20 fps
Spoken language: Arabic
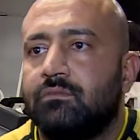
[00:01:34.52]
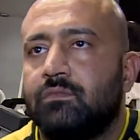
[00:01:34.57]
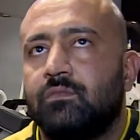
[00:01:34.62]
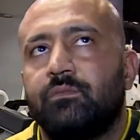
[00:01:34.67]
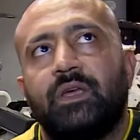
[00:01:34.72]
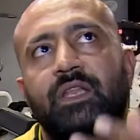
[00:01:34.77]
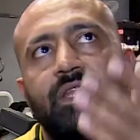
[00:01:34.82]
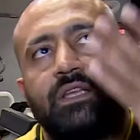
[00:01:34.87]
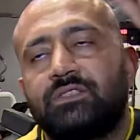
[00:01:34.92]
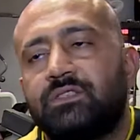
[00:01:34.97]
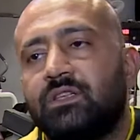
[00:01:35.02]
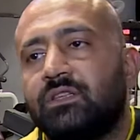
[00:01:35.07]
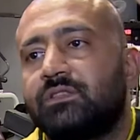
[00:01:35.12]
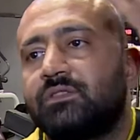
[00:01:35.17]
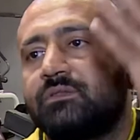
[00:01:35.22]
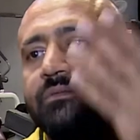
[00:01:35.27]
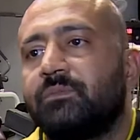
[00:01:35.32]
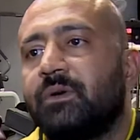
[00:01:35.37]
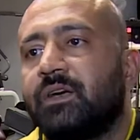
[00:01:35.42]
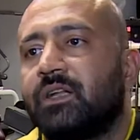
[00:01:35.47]
بلشنا
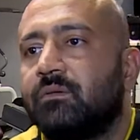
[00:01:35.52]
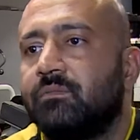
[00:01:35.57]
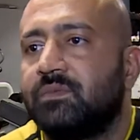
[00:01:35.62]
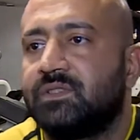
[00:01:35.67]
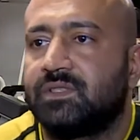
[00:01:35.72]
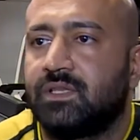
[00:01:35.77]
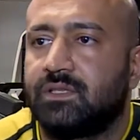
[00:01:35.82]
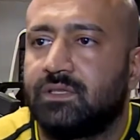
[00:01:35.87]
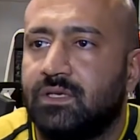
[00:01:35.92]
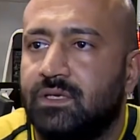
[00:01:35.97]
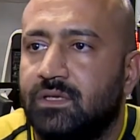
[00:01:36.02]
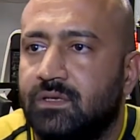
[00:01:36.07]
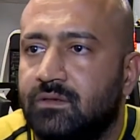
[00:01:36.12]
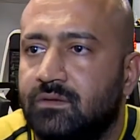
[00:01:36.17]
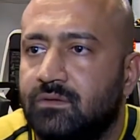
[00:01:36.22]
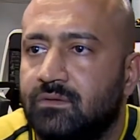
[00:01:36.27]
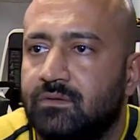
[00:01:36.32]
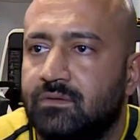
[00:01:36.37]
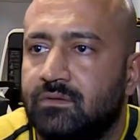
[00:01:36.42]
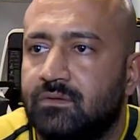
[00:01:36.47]
نتمرن بالسطح
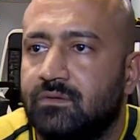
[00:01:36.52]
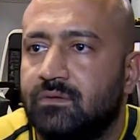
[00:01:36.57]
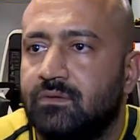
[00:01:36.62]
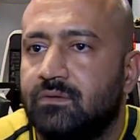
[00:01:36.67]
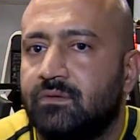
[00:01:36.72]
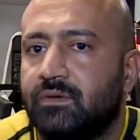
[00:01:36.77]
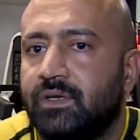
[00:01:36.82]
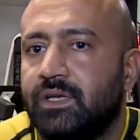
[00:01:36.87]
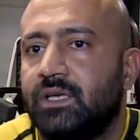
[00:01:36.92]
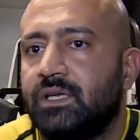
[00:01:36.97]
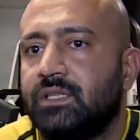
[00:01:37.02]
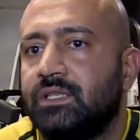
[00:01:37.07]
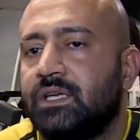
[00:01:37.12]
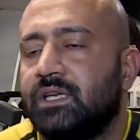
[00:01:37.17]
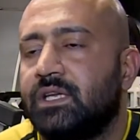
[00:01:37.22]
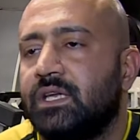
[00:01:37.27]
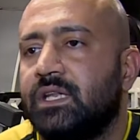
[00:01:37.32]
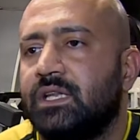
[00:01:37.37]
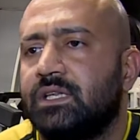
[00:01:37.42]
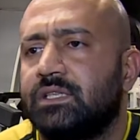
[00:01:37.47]

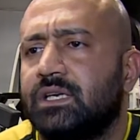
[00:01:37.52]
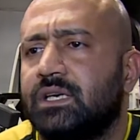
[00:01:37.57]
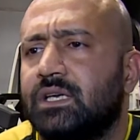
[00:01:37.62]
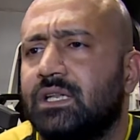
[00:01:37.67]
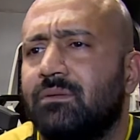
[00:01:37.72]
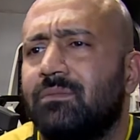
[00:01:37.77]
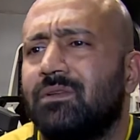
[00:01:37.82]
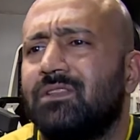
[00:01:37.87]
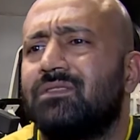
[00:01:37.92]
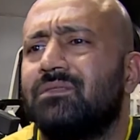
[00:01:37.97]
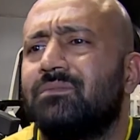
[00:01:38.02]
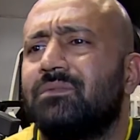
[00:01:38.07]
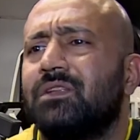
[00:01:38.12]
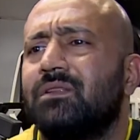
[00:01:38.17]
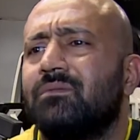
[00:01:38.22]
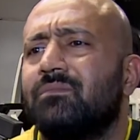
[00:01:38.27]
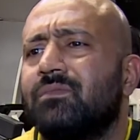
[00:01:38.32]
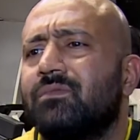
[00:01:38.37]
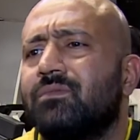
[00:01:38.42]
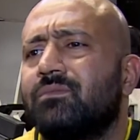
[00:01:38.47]
دقينا تقريبا
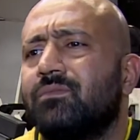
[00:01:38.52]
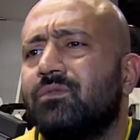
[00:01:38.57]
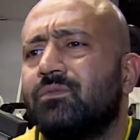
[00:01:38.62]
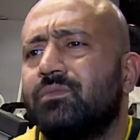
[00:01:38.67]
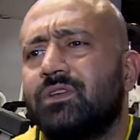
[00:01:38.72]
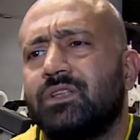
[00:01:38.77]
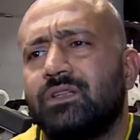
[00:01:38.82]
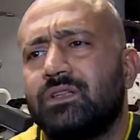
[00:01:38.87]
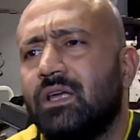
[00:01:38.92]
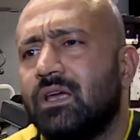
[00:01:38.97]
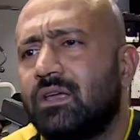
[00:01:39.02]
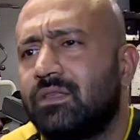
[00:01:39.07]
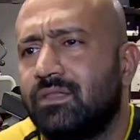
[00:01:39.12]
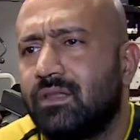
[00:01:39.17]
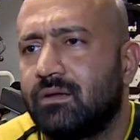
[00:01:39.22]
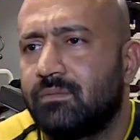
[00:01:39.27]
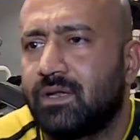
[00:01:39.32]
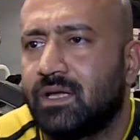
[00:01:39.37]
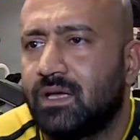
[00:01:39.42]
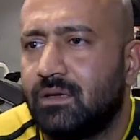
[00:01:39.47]
تمرين ممكن
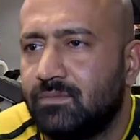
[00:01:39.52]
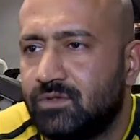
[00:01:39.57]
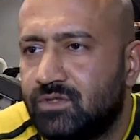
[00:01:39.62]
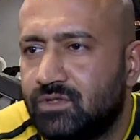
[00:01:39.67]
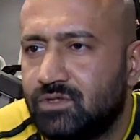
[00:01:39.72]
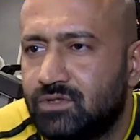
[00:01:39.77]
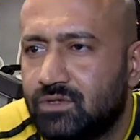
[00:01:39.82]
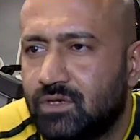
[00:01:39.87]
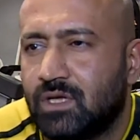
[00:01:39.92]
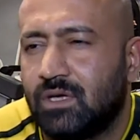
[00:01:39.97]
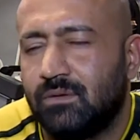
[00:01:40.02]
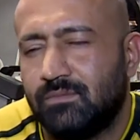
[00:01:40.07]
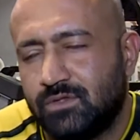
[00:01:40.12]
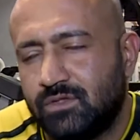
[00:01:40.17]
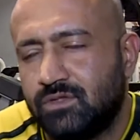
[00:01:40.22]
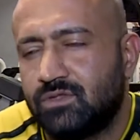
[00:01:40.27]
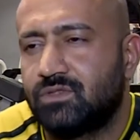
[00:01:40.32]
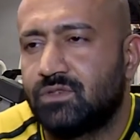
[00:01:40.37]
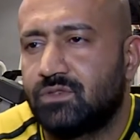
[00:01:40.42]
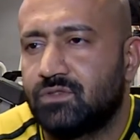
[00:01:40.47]
اكثر من خمس اشهر
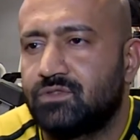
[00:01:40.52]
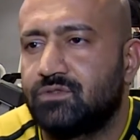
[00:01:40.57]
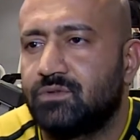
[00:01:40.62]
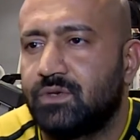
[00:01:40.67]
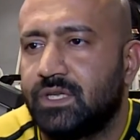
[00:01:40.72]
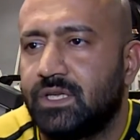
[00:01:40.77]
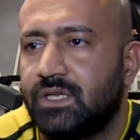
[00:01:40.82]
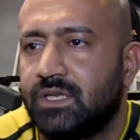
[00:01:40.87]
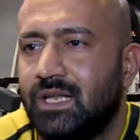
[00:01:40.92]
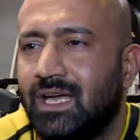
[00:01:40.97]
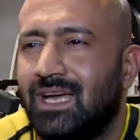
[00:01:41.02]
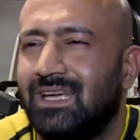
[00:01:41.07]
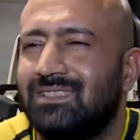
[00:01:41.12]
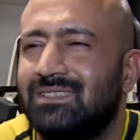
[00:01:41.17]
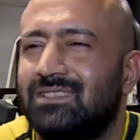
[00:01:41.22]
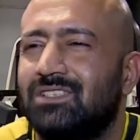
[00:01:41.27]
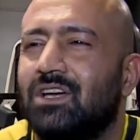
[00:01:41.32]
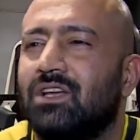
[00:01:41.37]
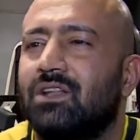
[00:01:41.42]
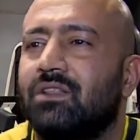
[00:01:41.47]
خمس اشهر شويه لحد
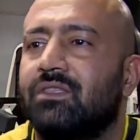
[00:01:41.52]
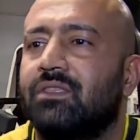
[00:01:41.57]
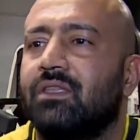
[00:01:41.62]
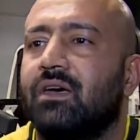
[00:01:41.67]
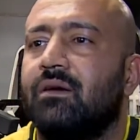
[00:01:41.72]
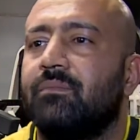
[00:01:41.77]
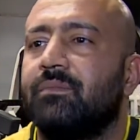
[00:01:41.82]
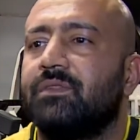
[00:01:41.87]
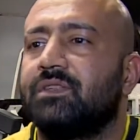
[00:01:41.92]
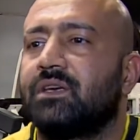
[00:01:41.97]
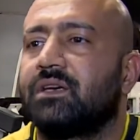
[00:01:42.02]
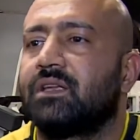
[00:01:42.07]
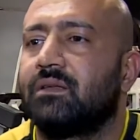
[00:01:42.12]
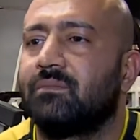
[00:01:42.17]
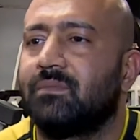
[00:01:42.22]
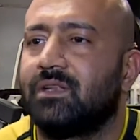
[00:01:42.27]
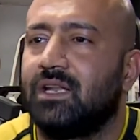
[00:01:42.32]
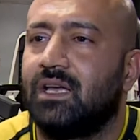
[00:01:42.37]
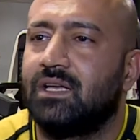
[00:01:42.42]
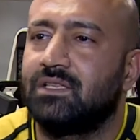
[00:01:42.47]
شهر الثامن
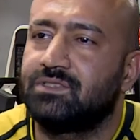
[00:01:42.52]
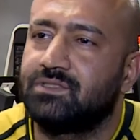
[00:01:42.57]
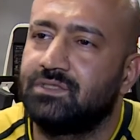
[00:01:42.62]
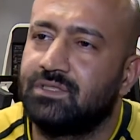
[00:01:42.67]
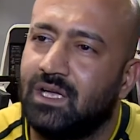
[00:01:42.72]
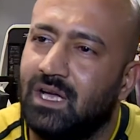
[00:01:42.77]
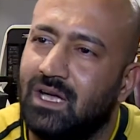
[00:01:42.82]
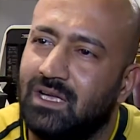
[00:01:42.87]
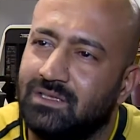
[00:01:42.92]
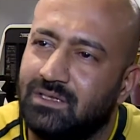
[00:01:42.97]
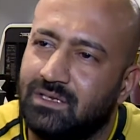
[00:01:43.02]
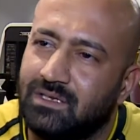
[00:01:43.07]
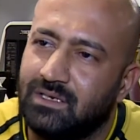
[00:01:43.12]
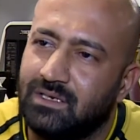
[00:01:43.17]
تقريبا لحد نهايه